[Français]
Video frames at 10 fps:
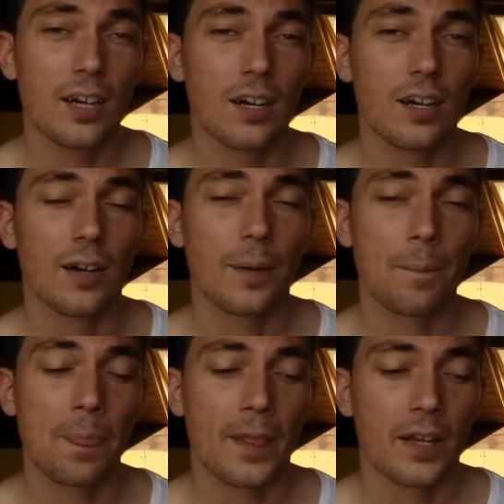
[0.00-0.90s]

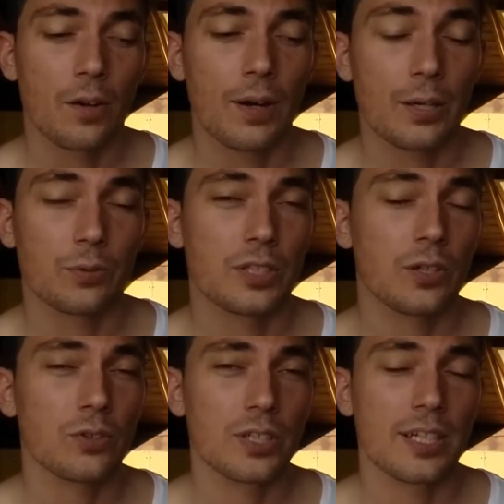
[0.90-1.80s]
Euh, voilà, donc c'est
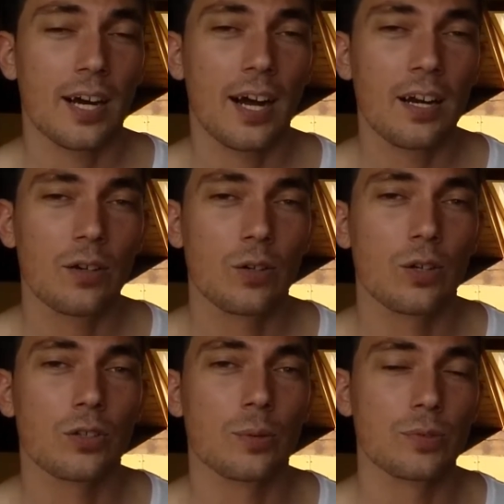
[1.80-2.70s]
qu'en général,
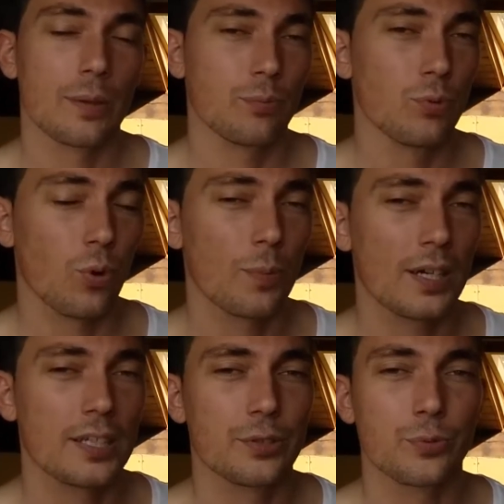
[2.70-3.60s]
comme vous avez pu le
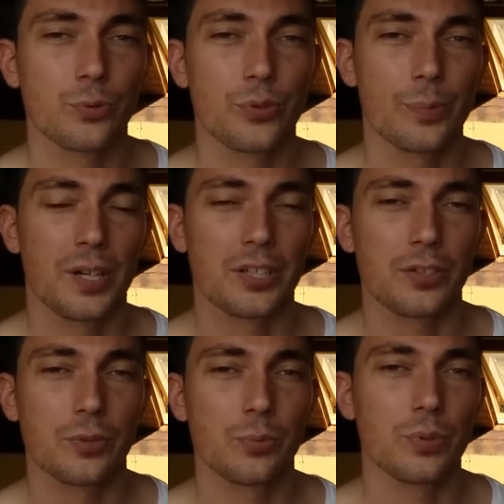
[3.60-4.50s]
remarquer si vous suivez ma
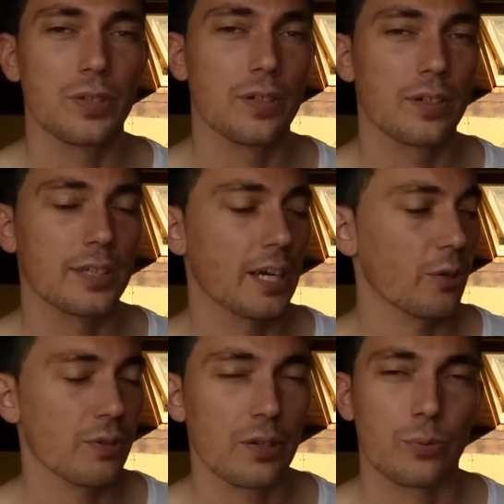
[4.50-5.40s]
chaîne depuis qu'elle
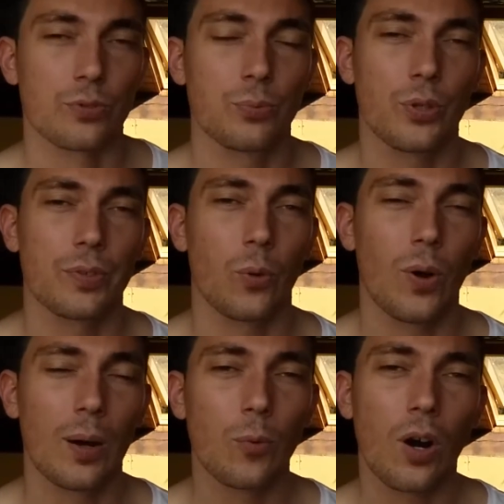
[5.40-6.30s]
a ouvert, donc depuis environ
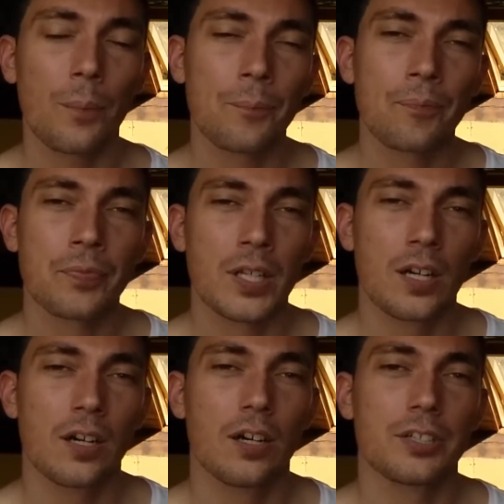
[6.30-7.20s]
un mois,
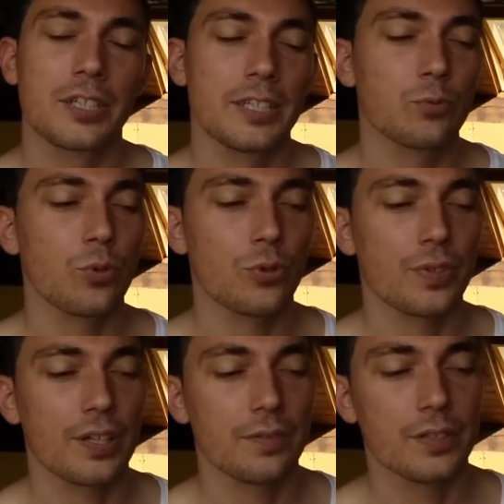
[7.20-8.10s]
euh, j'essaie toujours de
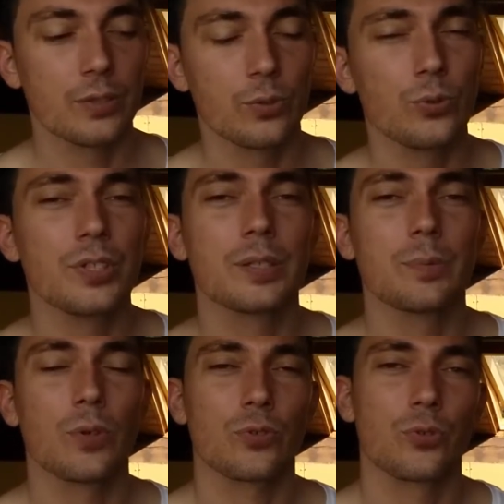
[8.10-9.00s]
faire des vidéos
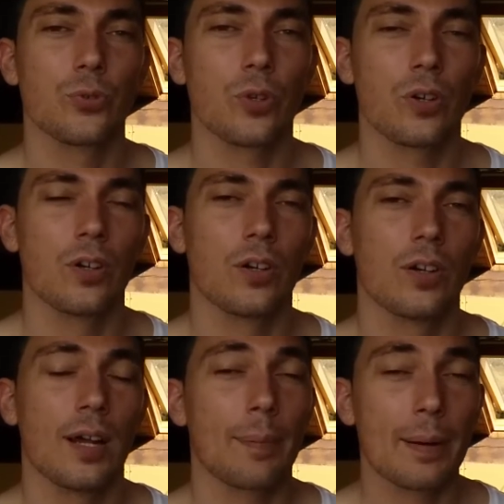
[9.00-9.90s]
uniquement sur
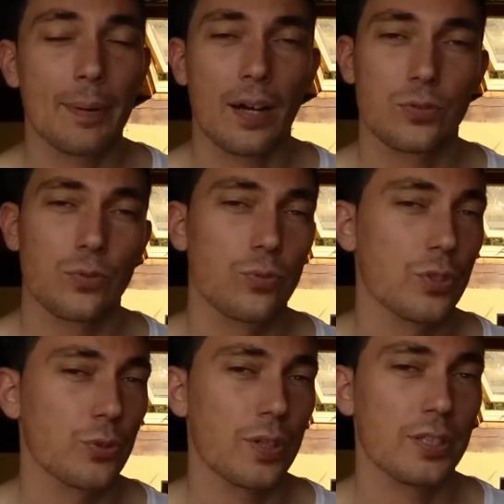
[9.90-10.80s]
euh, la préparation du
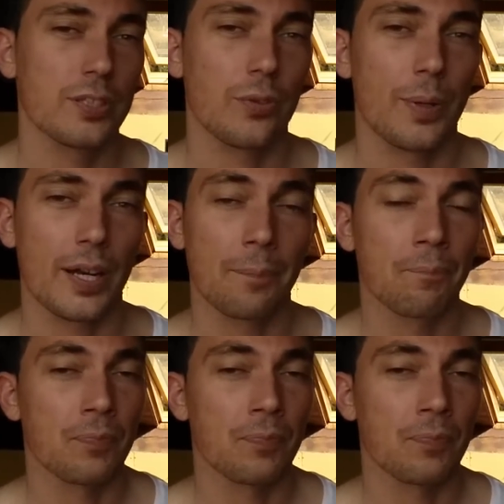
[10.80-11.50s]
séjour à Disneyland Paris.